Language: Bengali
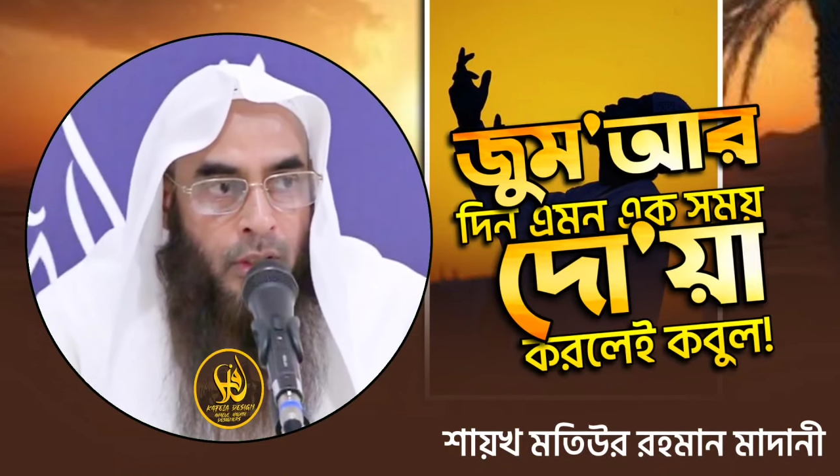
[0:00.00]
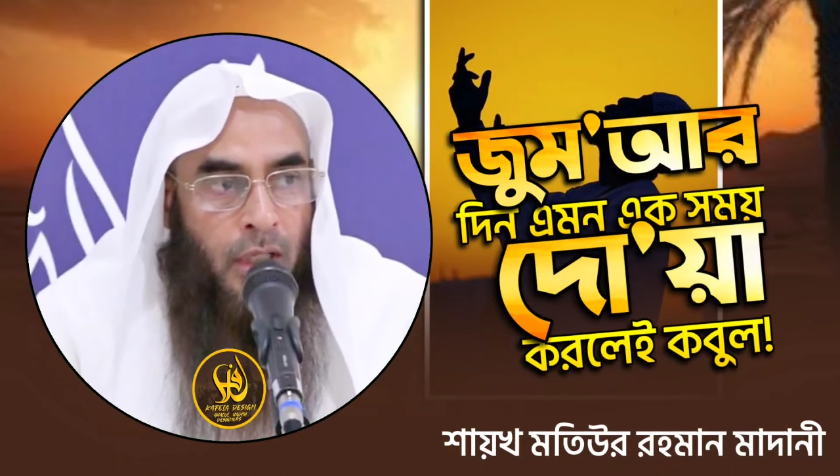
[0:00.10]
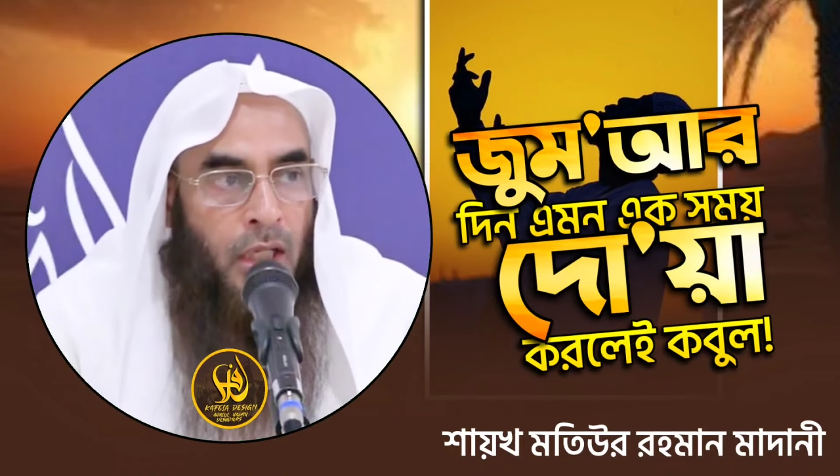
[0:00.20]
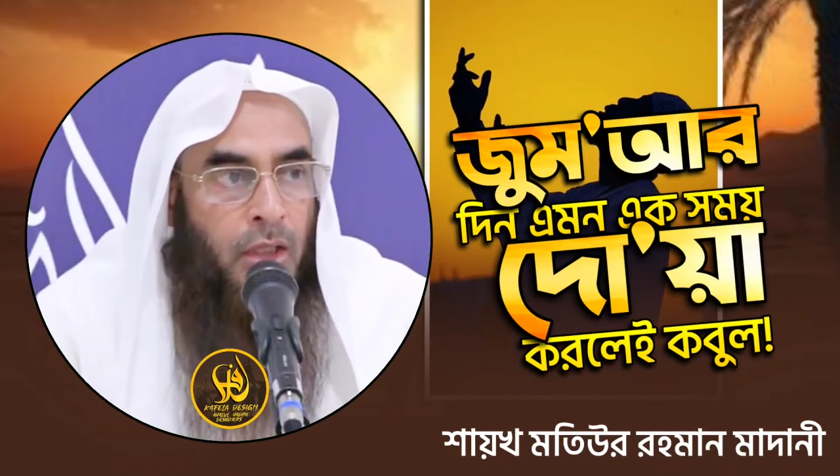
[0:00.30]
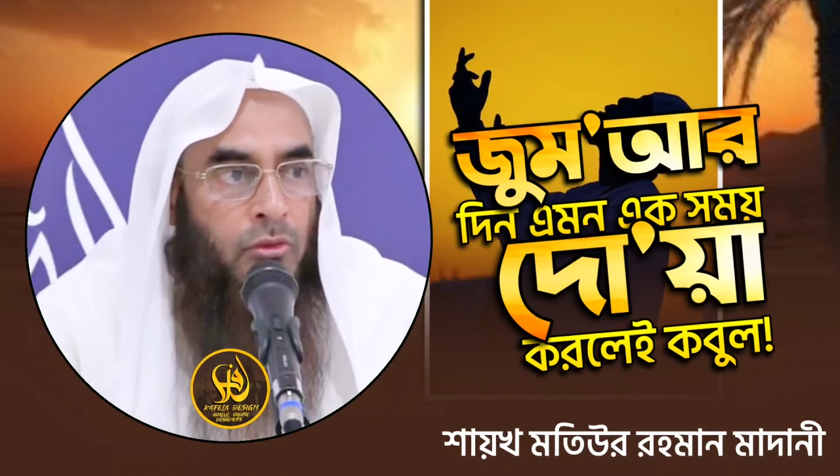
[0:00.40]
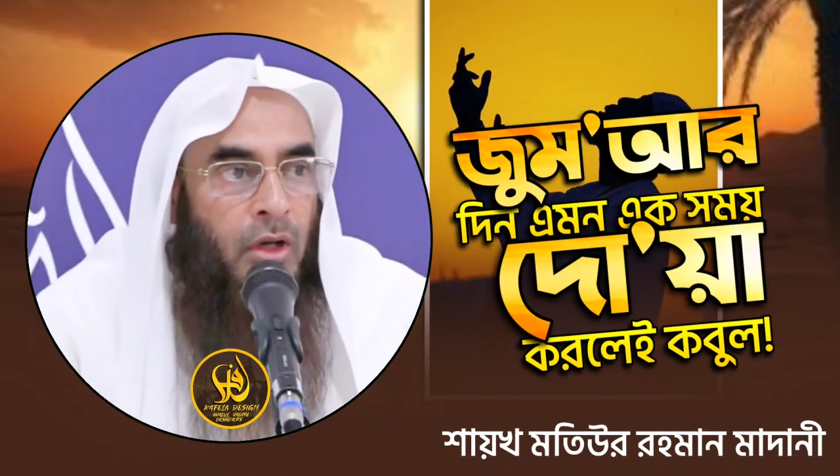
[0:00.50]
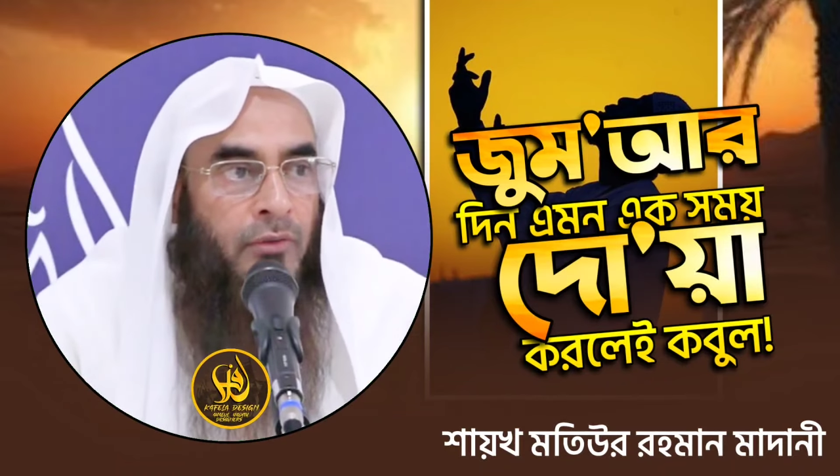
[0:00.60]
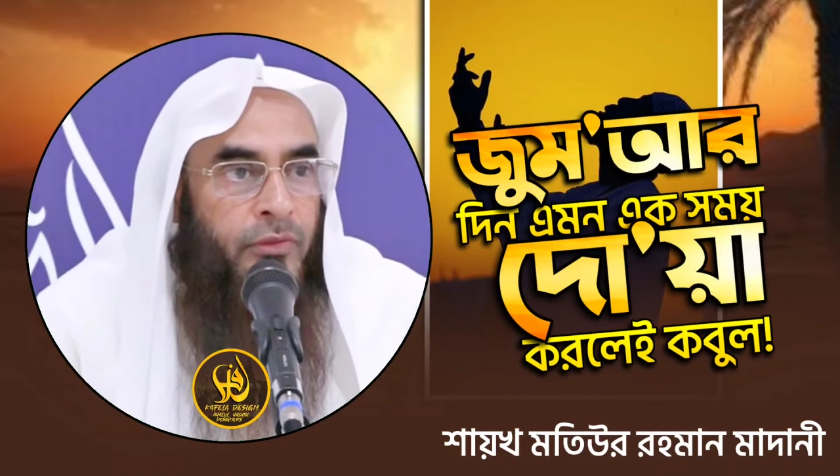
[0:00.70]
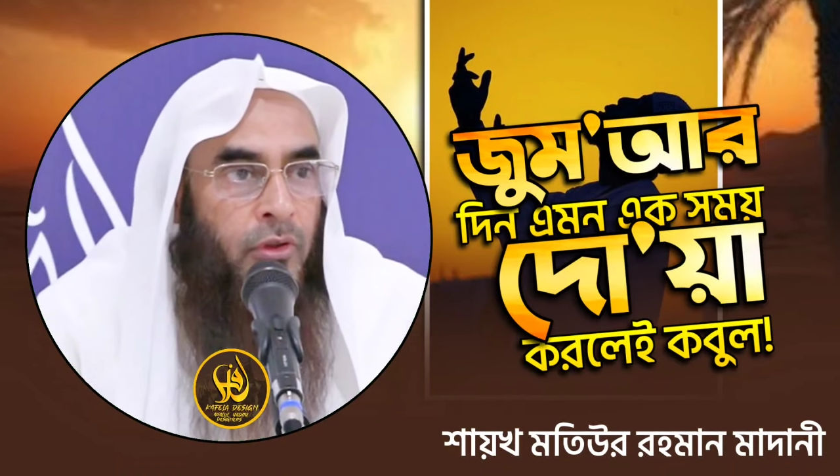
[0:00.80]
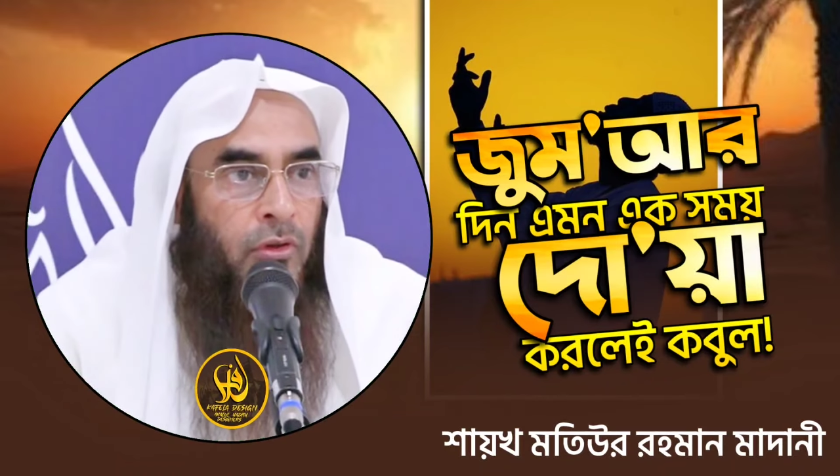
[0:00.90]
লায়ু
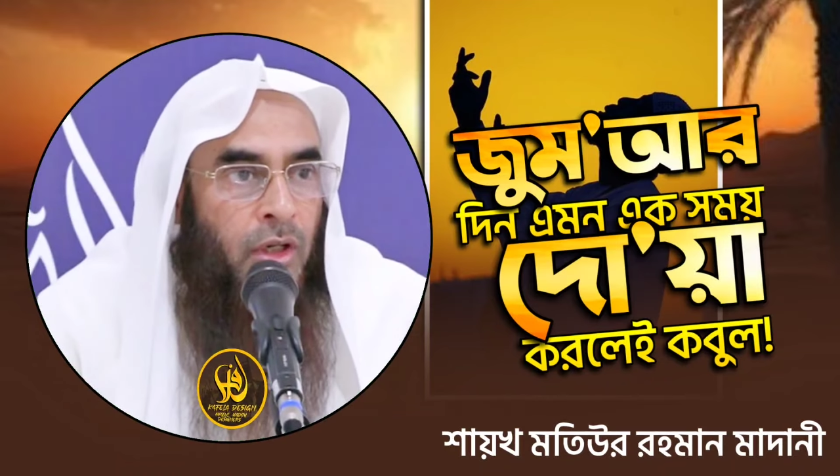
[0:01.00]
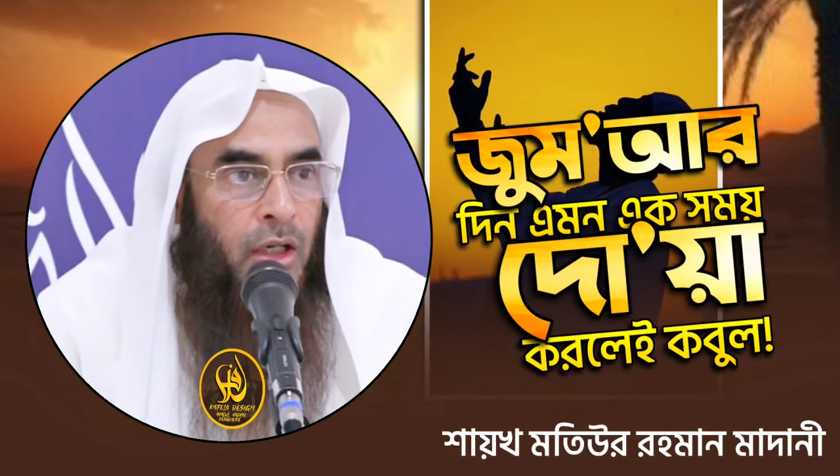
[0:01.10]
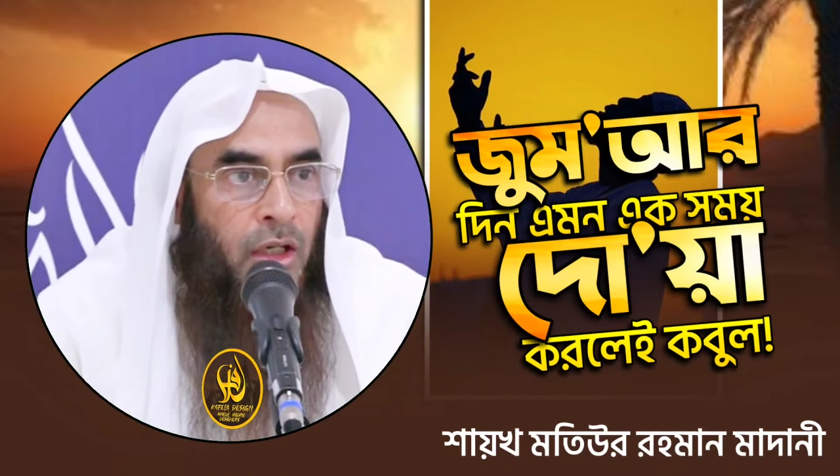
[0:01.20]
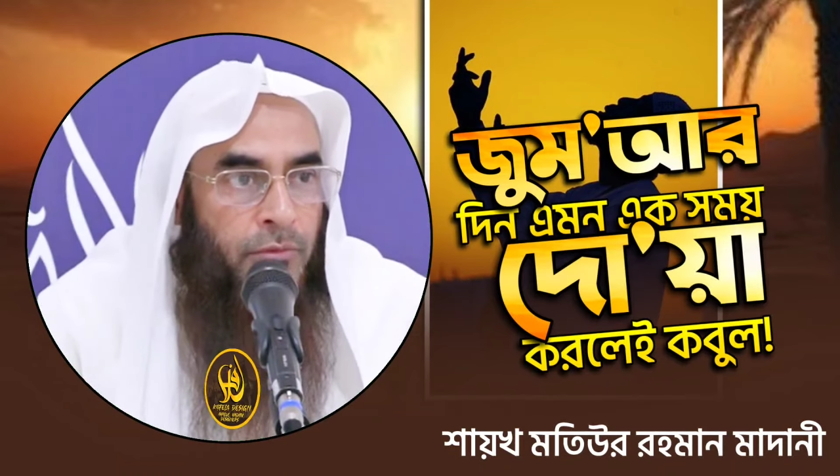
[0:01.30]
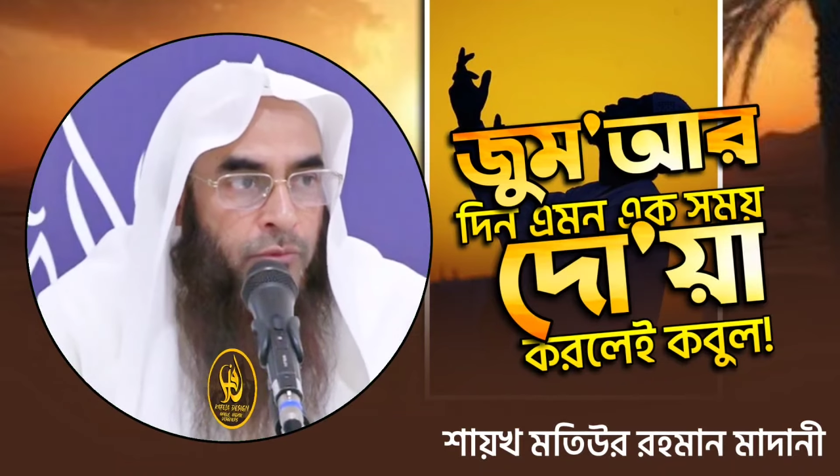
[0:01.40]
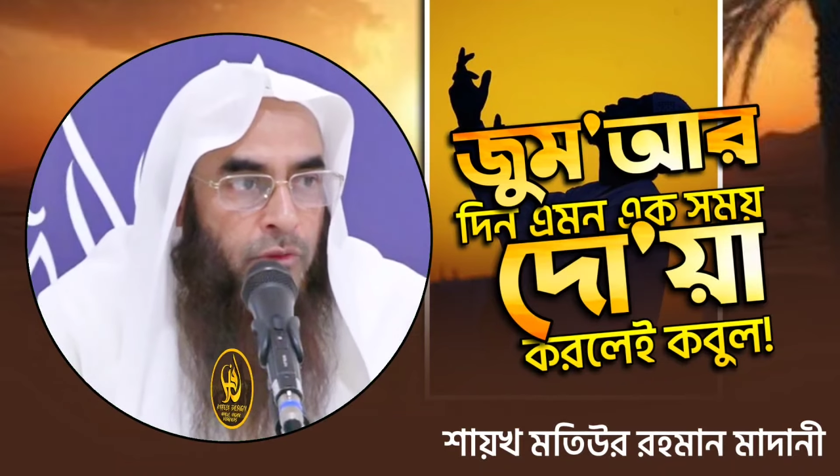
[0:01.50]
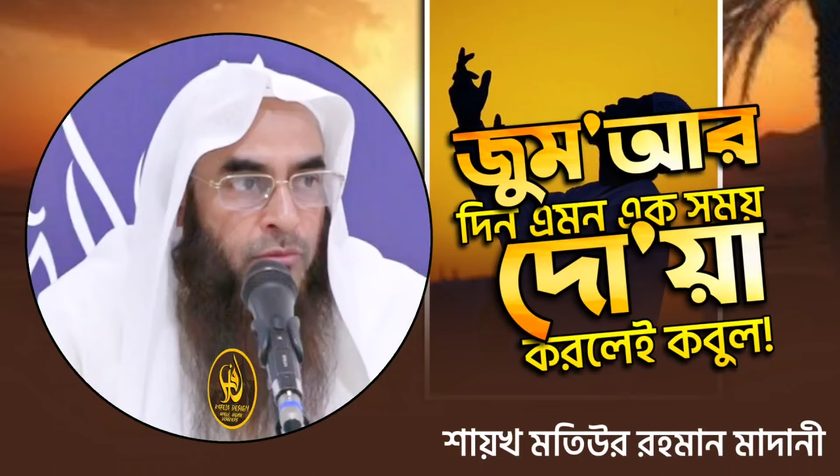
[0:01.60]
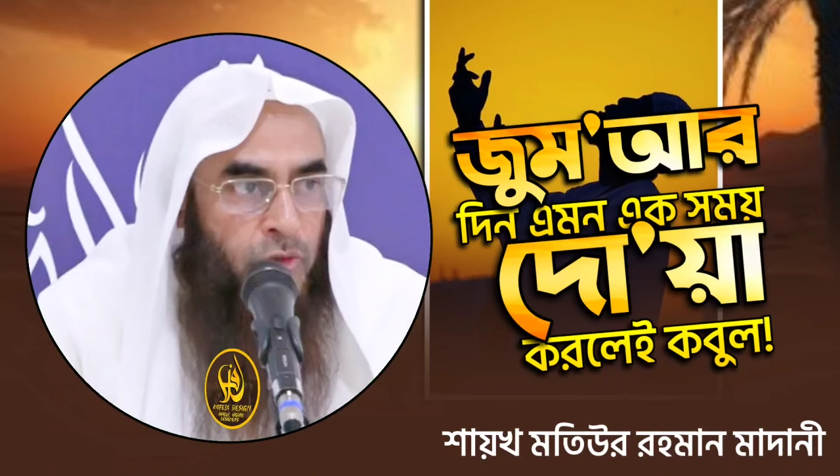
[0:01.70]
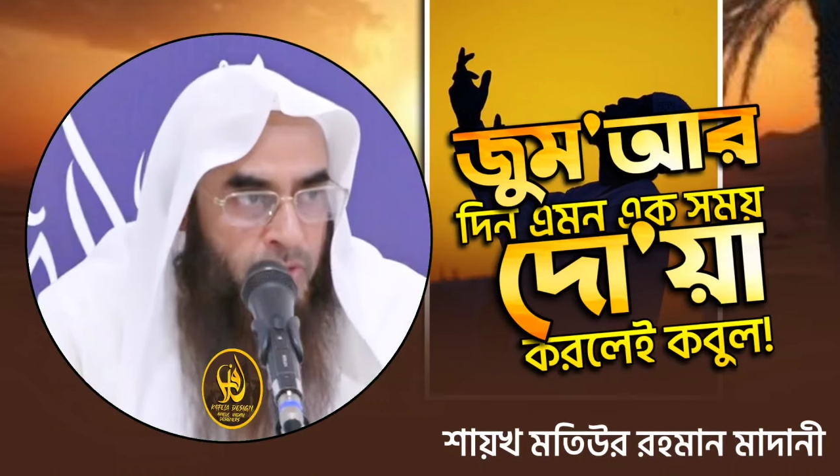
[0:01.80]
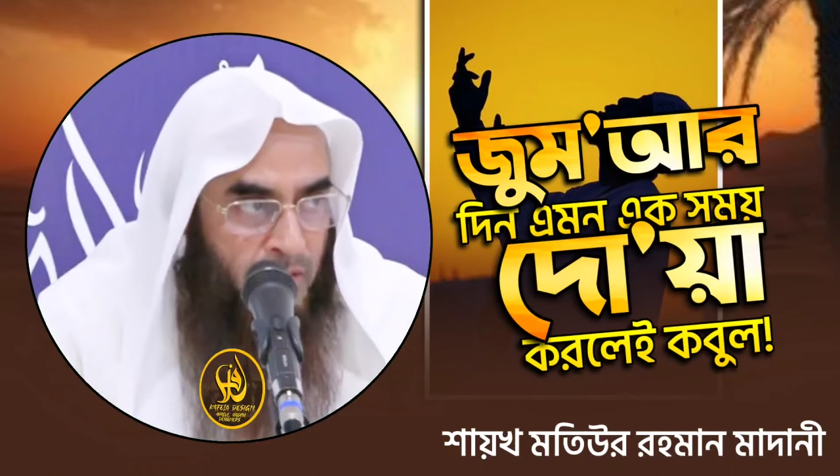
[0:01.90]
আফে কহা আব্দুল
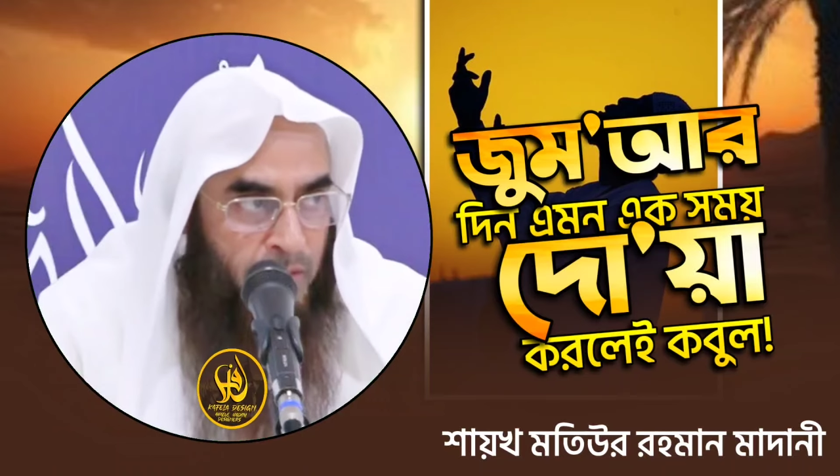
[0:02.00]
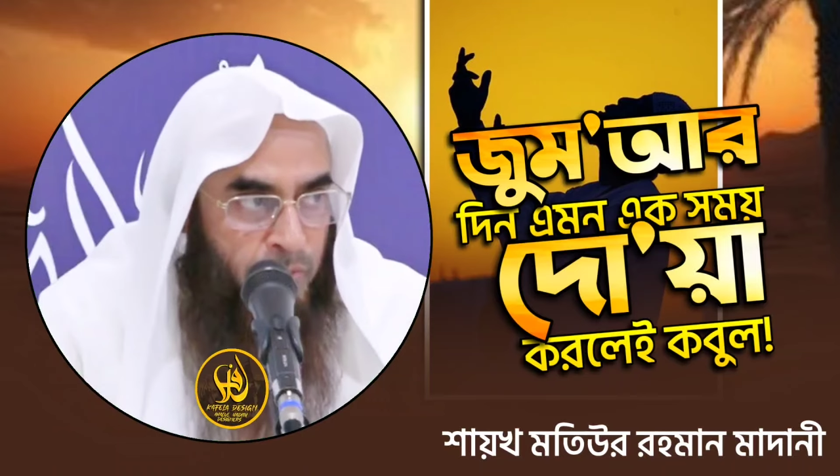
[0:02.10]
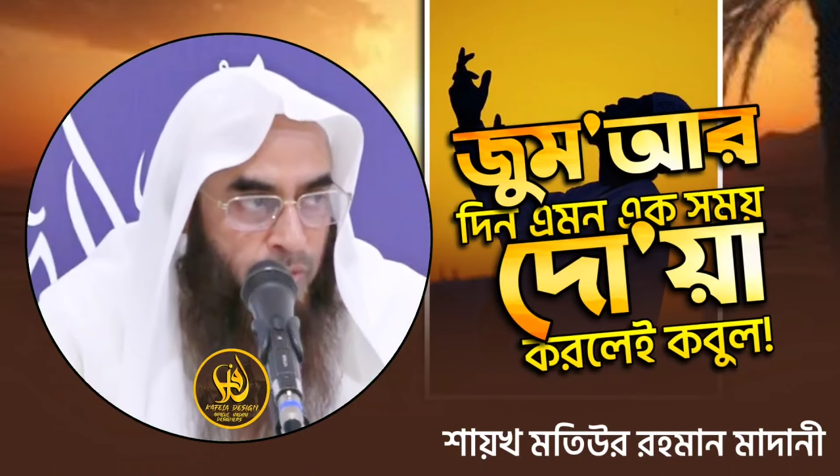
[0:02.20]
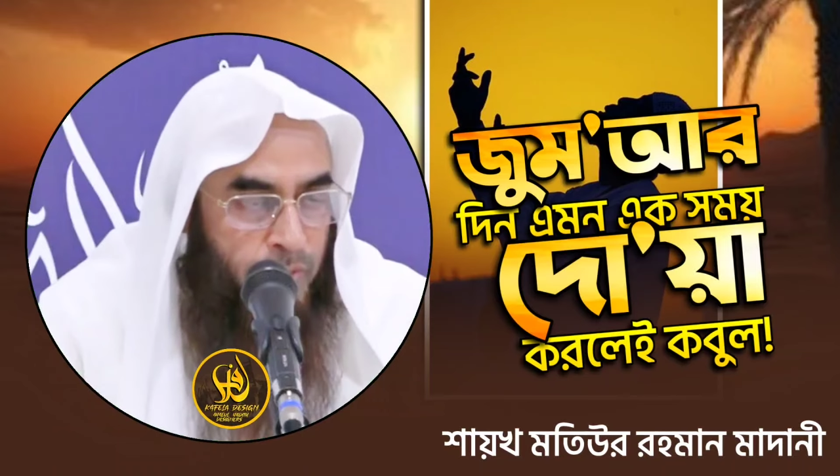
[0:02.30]
মুসলিম